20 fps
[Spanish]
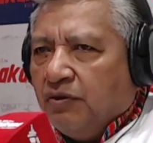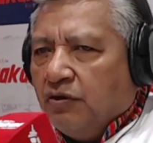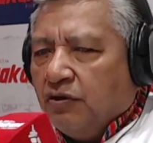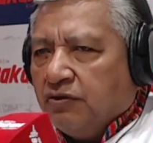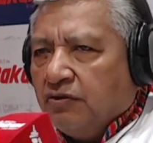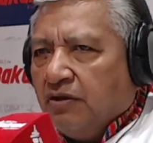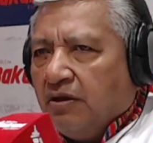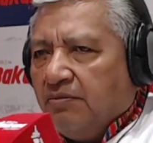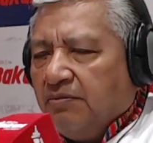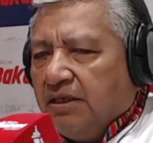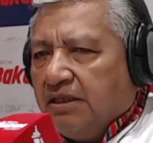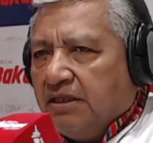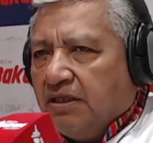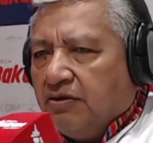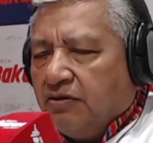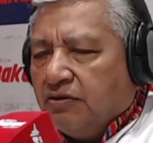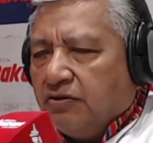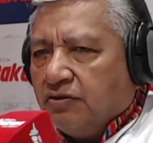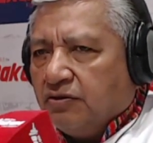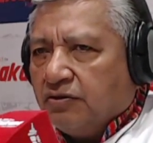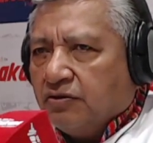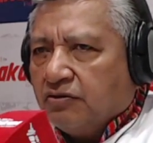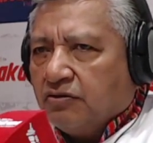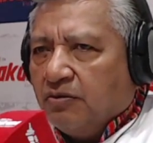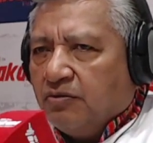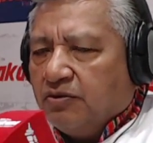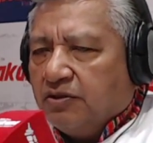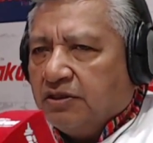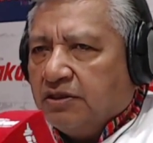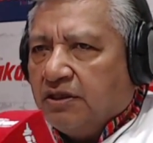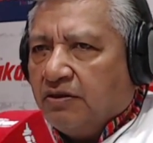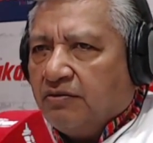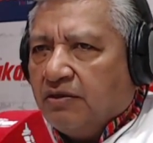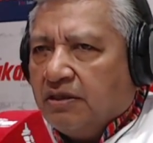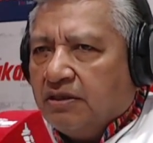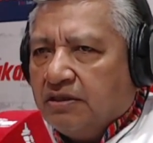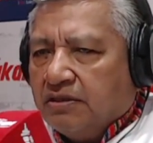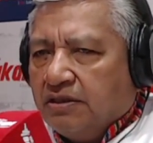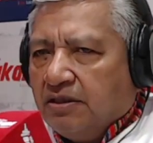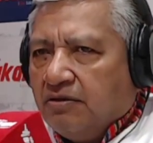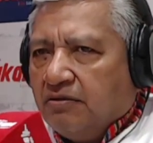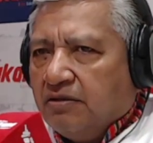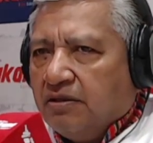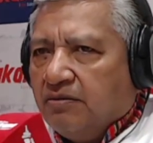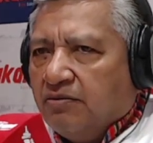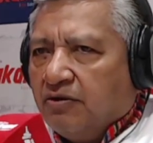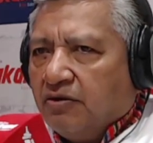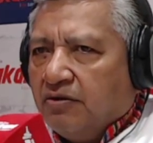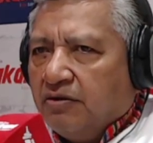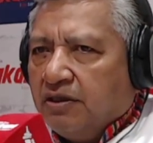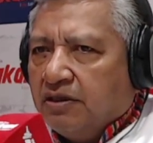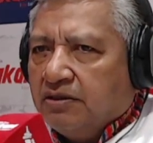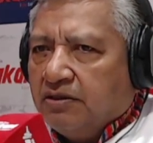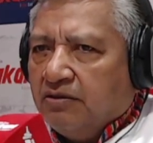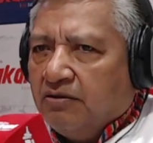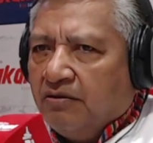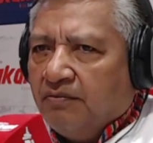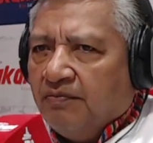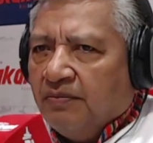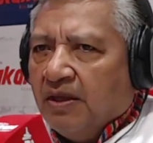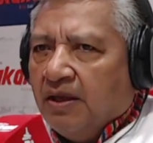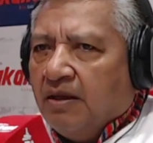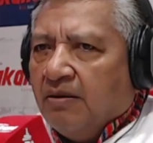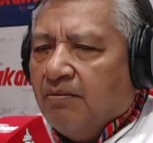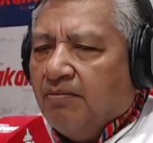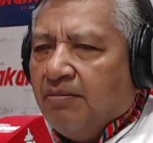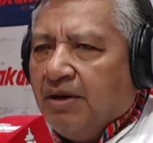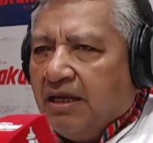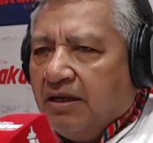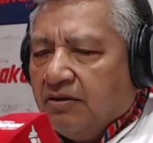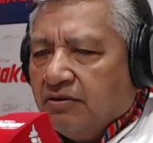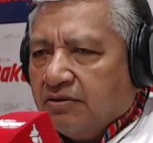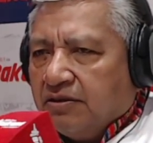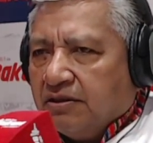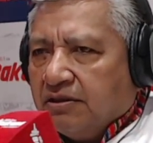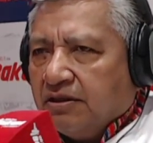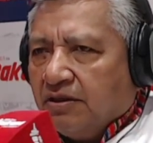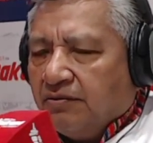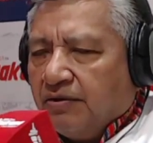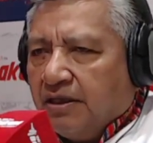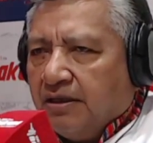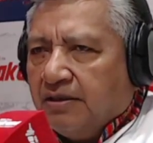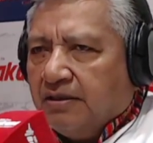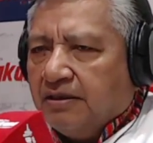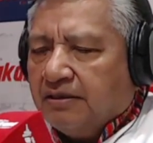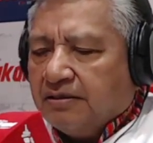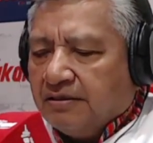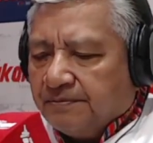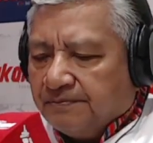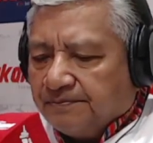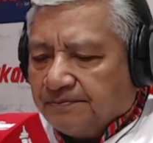no solamente nosotros como restaurante Rincón de Borgoña, sino varios restaurantes